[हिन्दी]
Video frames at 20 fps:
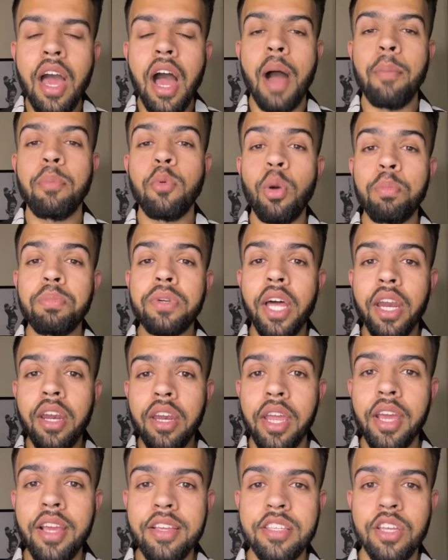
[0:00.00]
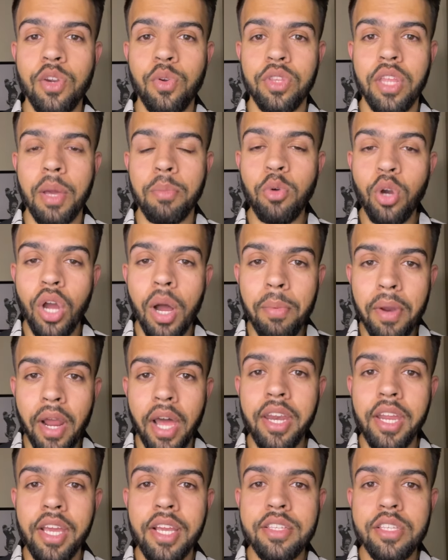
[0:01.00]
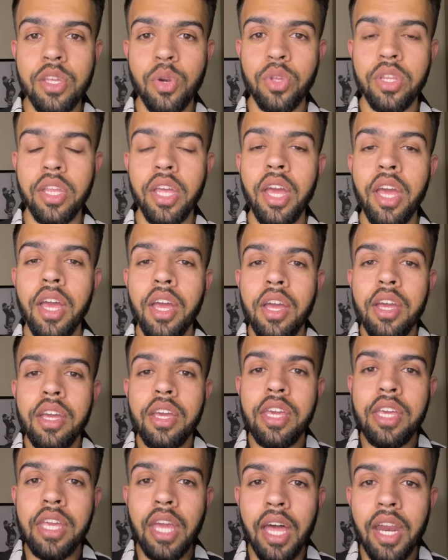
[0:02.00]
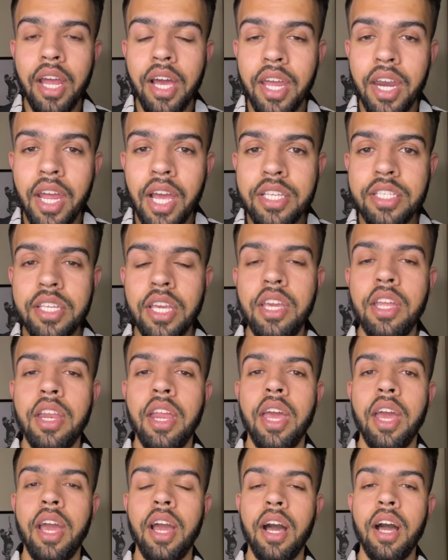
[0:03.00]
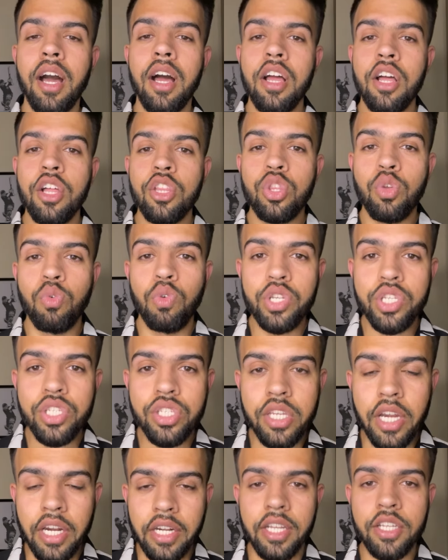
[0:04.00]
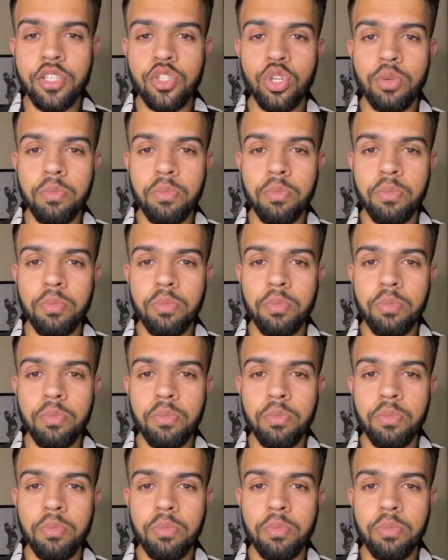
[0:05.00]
आपको अब डरने की जरूरत है आपको घबराने की जरूरत है कि यार अगर ऐसे ही रहेगा तो वो स्टेटस जो